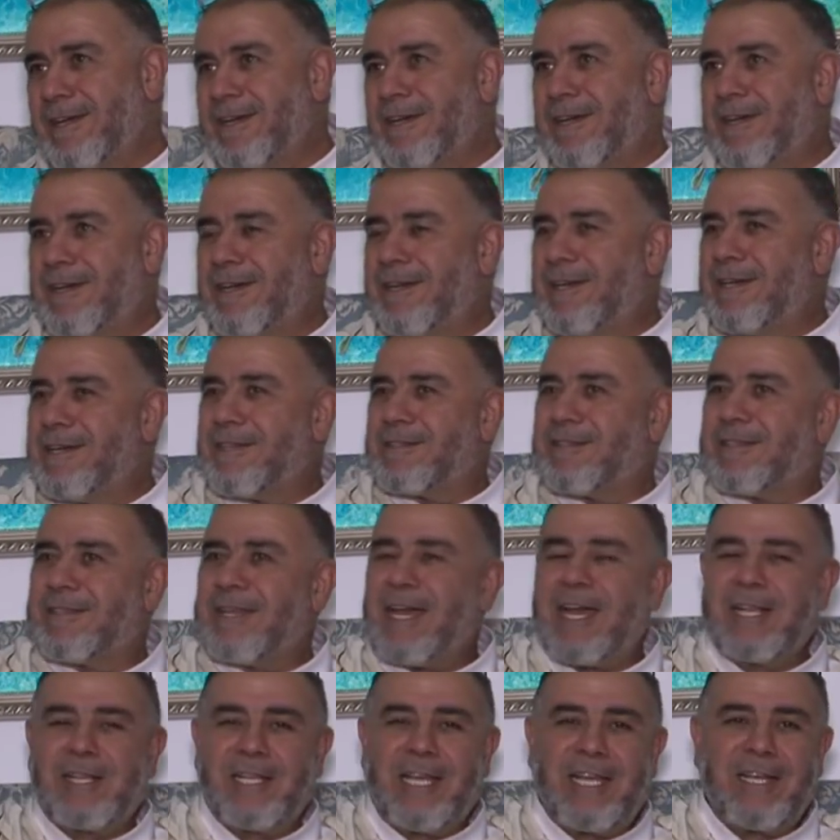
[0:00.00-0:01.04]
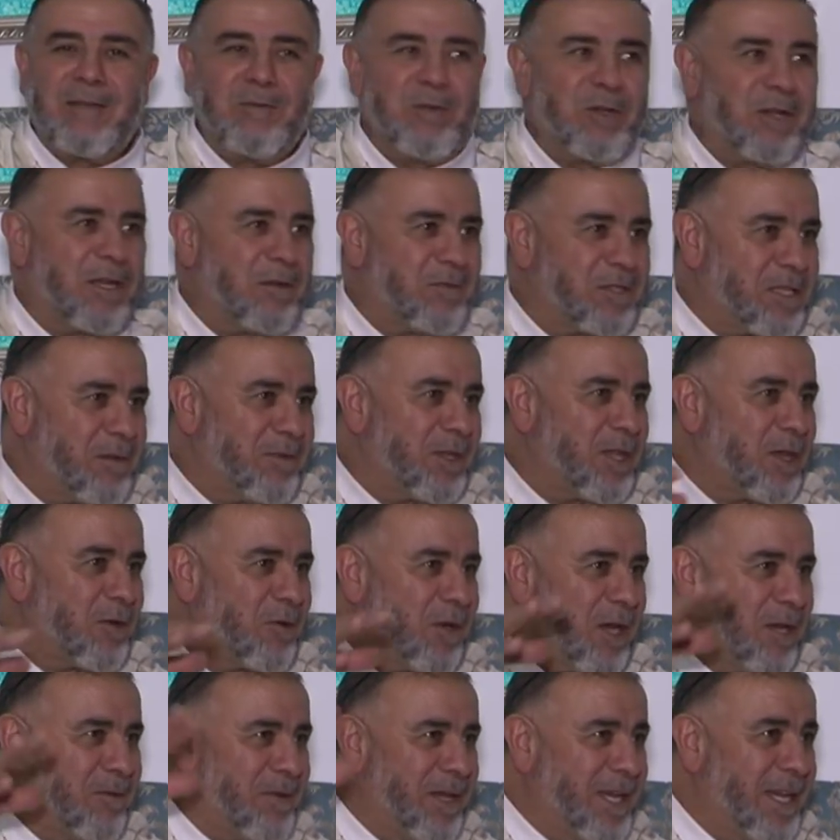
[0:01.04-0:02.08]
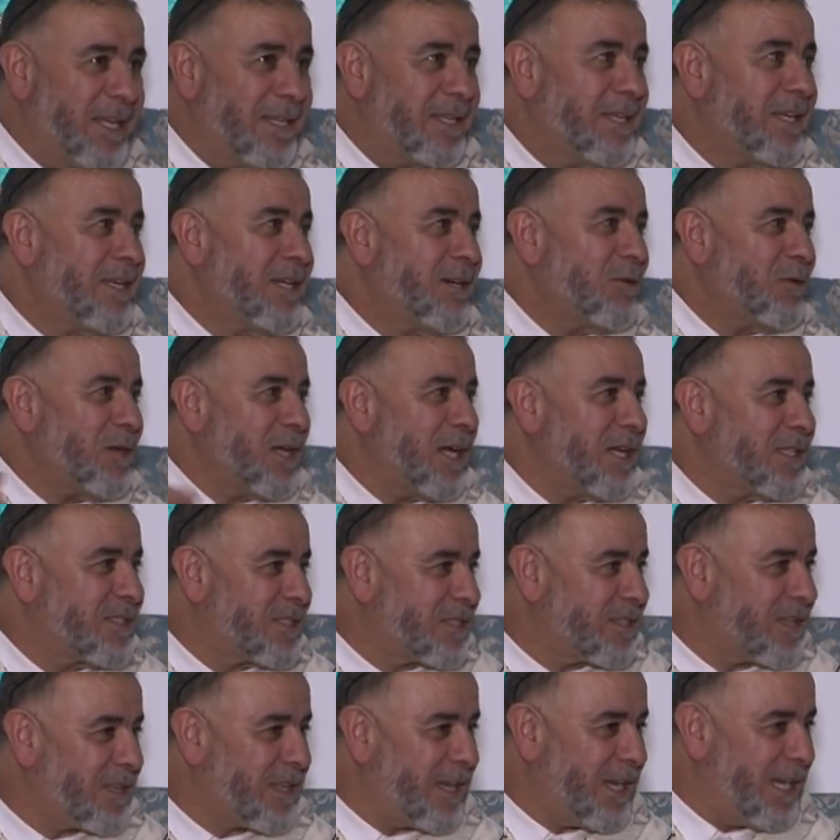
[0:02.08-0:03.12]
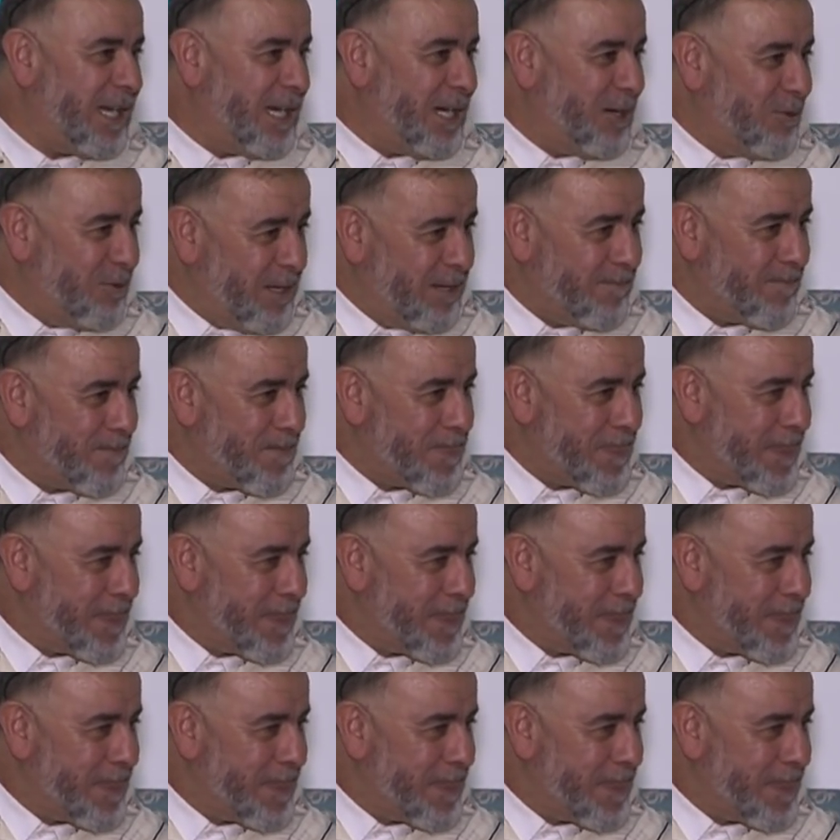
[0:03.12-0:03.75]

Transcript: الاتحاد العالمي العلمي الاسلامي دار واحد البيان والان استدعاه هو